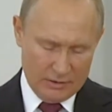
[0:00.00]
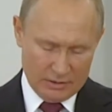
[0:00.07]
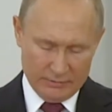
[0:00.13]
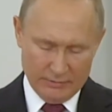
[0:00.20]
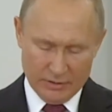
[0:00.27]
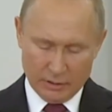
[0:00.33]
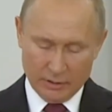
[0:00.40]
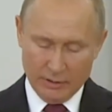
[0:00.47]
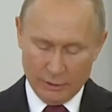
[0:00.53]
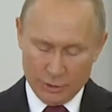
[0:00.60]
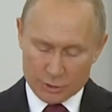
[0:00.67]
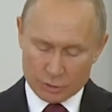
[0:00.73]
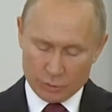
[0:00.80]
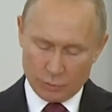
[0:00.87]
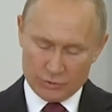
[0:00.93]
своих
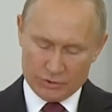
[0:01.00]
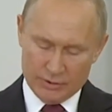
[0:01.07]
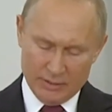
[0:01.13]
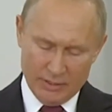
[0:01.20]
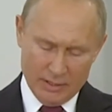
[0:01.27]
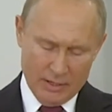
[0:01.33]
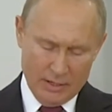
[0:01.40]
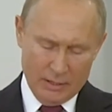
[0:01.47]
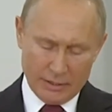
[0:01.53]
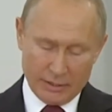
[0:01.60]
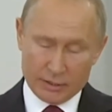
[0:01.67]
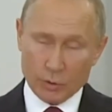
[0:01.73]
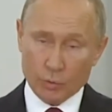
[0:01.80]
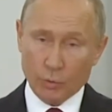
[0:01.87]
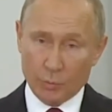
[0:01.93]
личных усилий
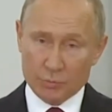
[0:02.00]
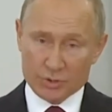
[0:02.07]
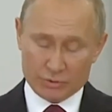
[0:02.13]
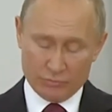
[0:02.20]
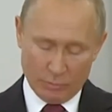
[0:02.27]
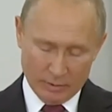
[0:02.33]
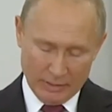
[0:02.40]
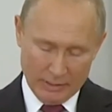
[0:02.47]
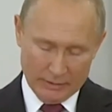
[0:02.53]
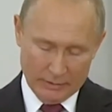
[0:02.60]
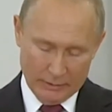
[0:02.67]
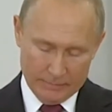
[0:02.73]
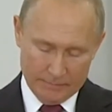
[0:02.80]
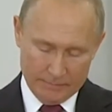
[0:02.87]
ради общего блага